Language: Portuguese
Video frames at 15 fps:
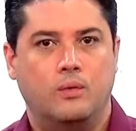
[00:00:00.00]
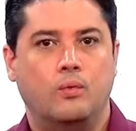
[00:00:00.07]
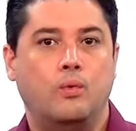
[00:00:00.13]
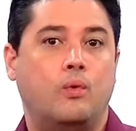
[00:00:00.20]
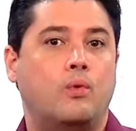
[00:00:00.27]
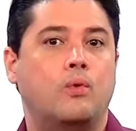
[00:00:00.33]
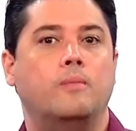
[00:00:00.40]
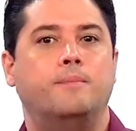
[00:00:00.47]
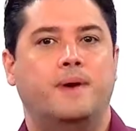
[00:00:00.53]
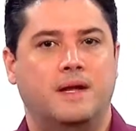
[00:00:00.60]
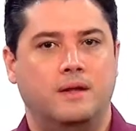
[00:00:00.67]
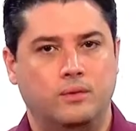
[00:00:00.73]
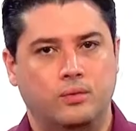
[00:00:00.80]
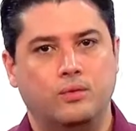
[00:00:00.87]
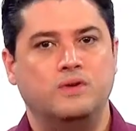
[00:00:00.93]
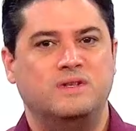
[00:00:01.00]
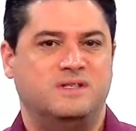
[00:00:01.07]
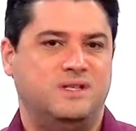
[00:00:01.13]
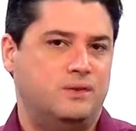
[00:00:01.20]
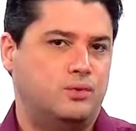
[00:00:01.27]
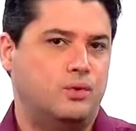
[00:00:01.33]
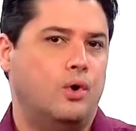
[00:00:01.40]
o comprador
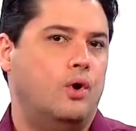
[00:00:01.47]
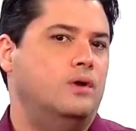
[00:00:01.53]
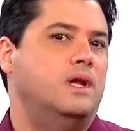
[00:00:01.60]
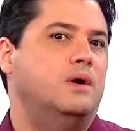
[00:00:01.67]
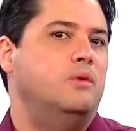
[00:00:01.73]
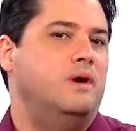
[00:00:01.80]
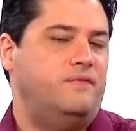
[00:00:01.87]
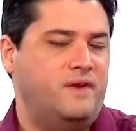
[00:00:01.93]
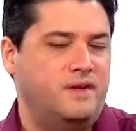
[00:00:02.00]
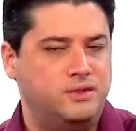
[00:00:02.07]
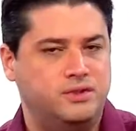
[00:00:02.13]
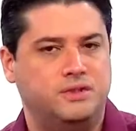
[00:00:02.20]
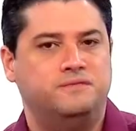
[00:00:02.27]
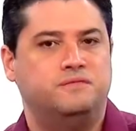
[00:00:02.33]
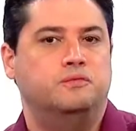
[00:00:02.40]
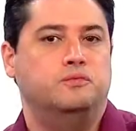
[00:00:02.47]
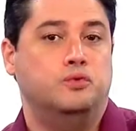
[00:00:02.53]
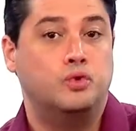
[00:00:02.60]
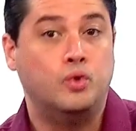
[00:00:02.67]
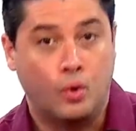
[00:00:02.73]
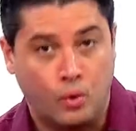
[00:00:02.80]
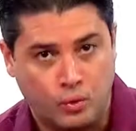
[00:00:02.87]
se torna o efetivo
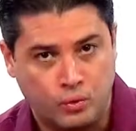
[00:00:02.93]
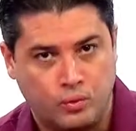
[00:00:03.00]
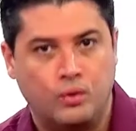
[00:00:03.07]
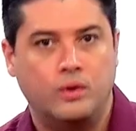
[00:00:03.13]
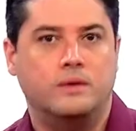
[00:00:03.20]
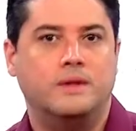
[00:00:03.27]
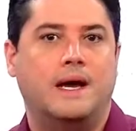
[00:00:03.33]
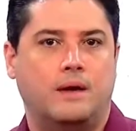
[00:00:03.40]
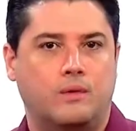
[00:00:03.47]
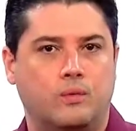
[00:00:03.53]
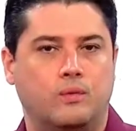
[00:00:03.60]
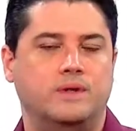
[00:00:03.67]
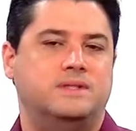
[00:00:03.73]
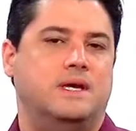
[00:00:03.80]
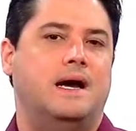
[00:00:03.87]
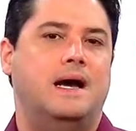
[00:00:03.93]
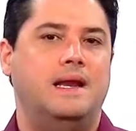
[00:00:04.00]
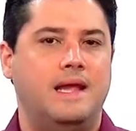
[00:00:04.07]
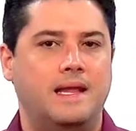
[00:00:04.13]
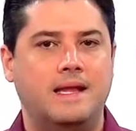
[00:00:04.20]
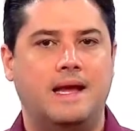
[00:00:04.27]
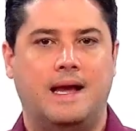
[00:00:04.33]
dono da coisa
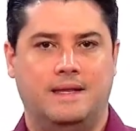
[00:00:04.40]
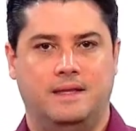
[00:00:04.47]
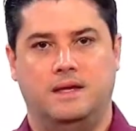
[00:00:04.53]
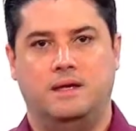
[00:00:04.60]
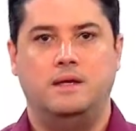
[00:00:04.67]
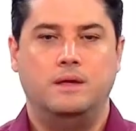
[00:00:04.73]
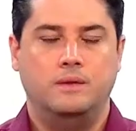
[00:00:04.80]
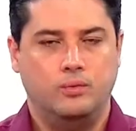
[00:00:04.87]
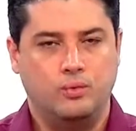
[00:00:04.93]
alienada,